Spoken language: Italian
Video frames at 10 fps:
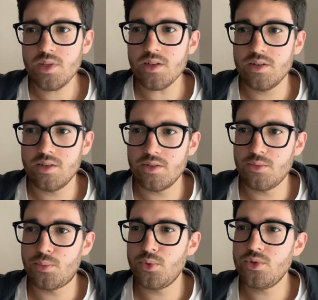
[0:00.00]
eh,
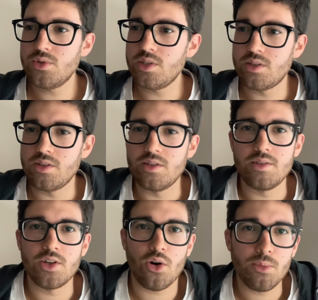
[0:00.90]
un pugno di, di,
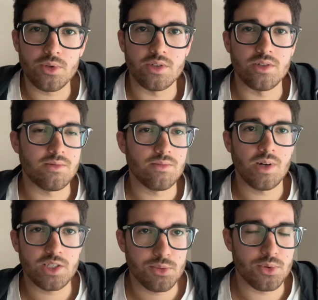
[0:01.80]
di, robot a
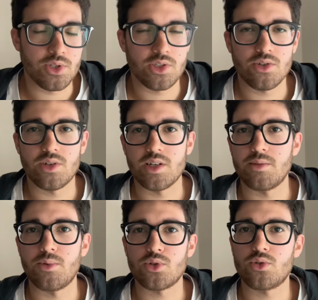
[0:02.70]
disposizione che
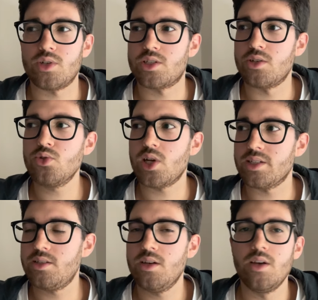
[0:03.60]
possono essere usati